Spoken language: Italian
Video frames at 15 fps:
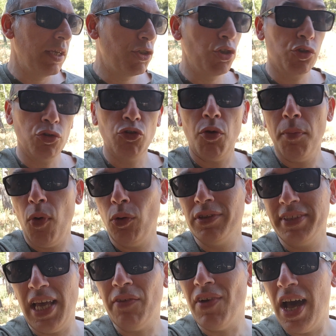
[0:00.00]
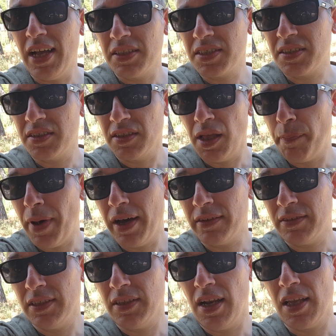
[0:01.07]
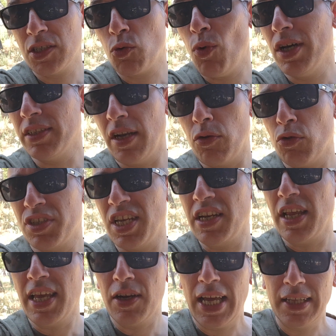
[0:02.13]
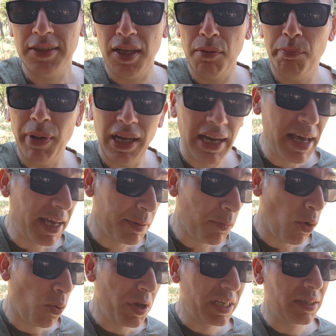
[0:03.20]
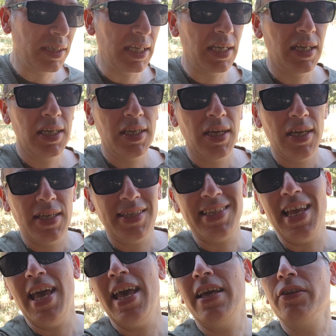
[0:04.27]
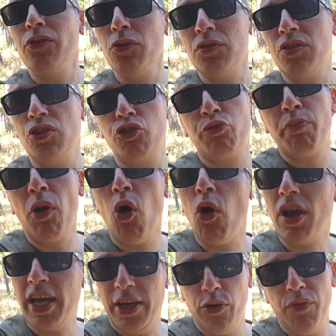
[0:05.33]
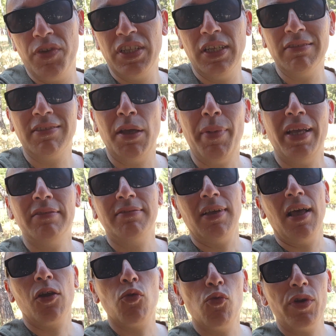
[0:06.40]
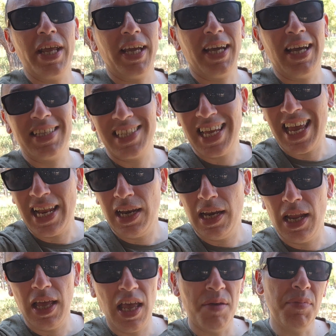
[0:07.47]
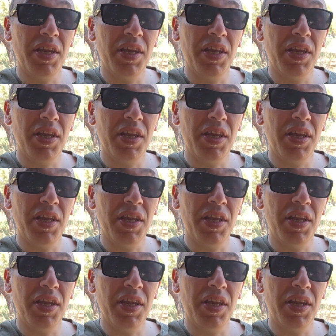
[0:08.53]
ci sono molte avance da parte della squadra rosanera del Palermo, quindi se non si sbloccano evidentemente alcune caselle, e